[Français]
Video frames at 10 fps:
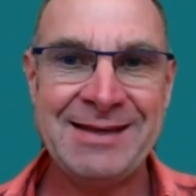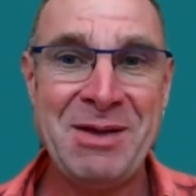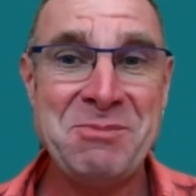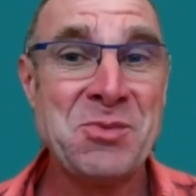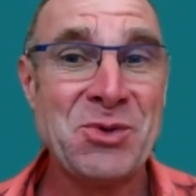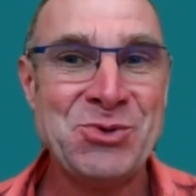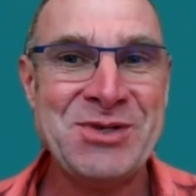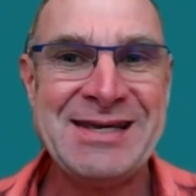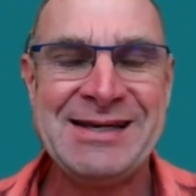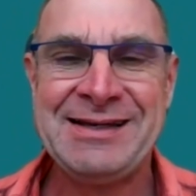Mais à un moment
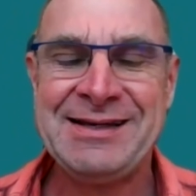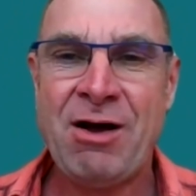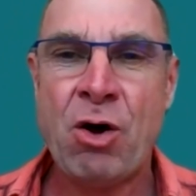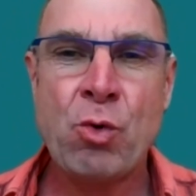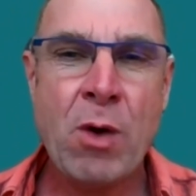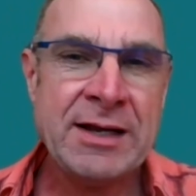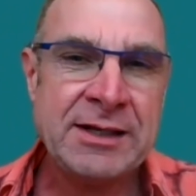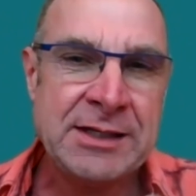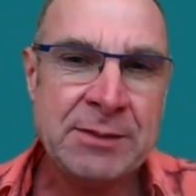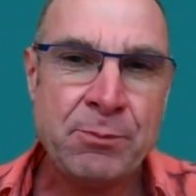donné, en quoi
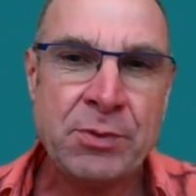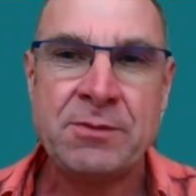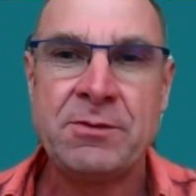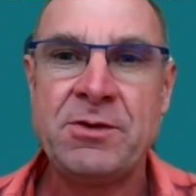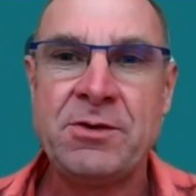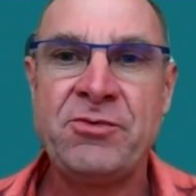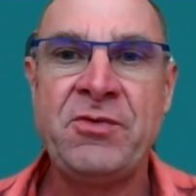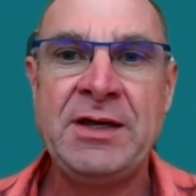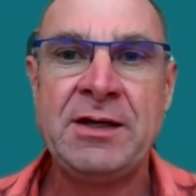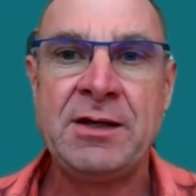l'équipe
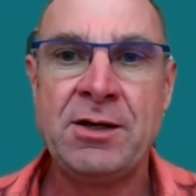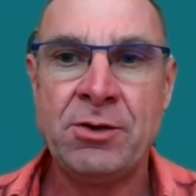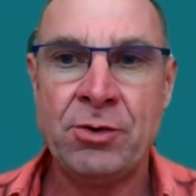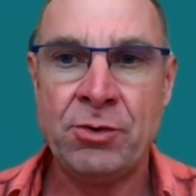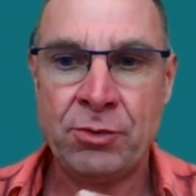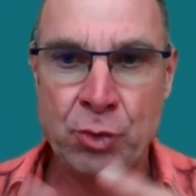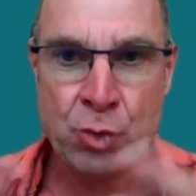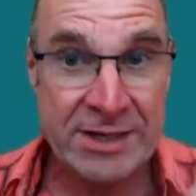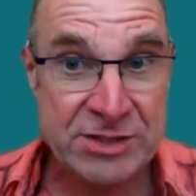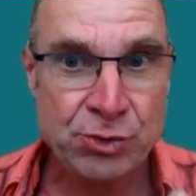fait euh,
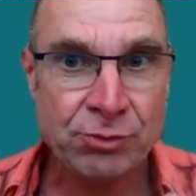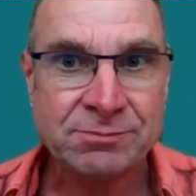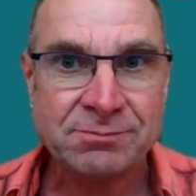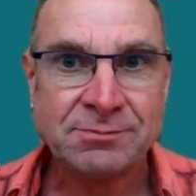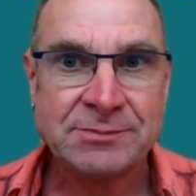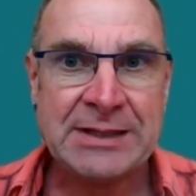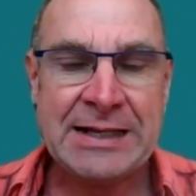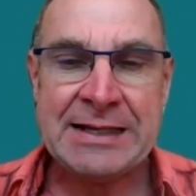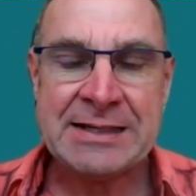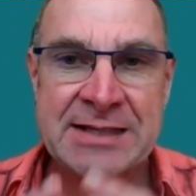cohésion
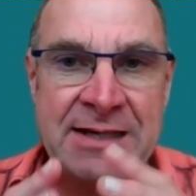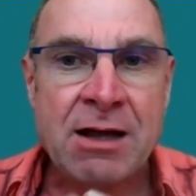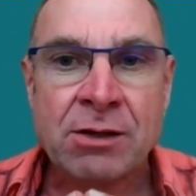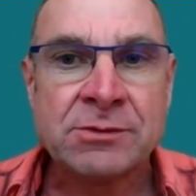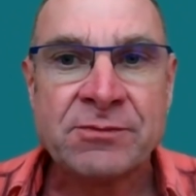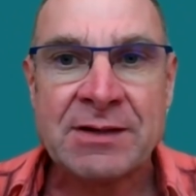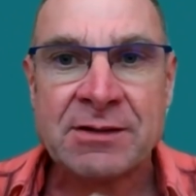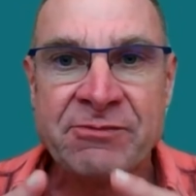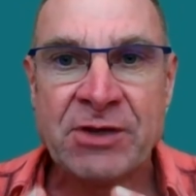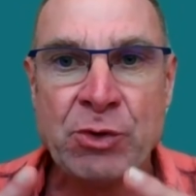Et c'est là, euh, enfin,
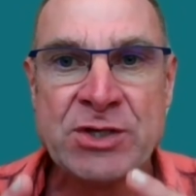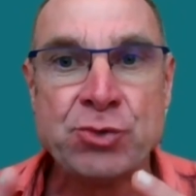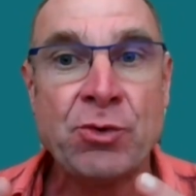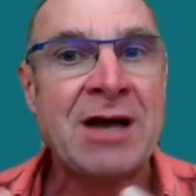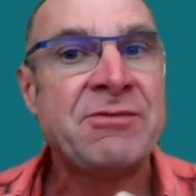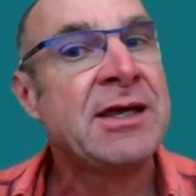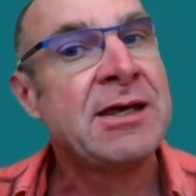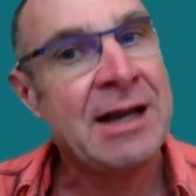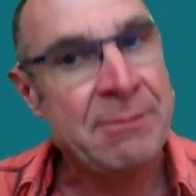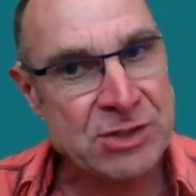fait cohésion
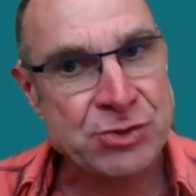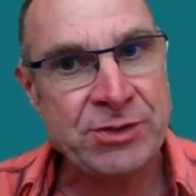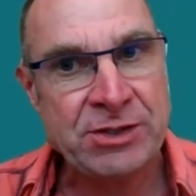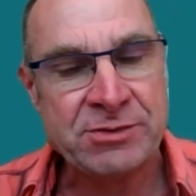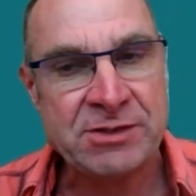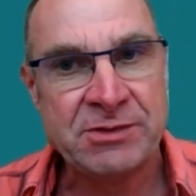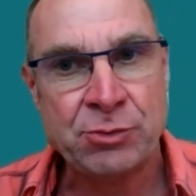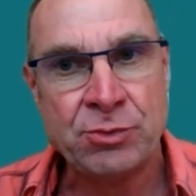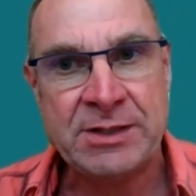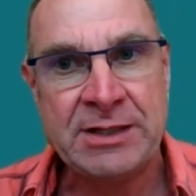avec la personne qui est en
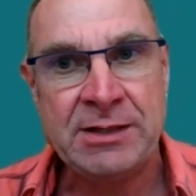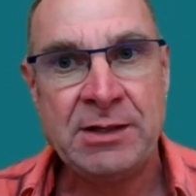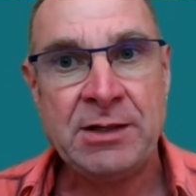difficulté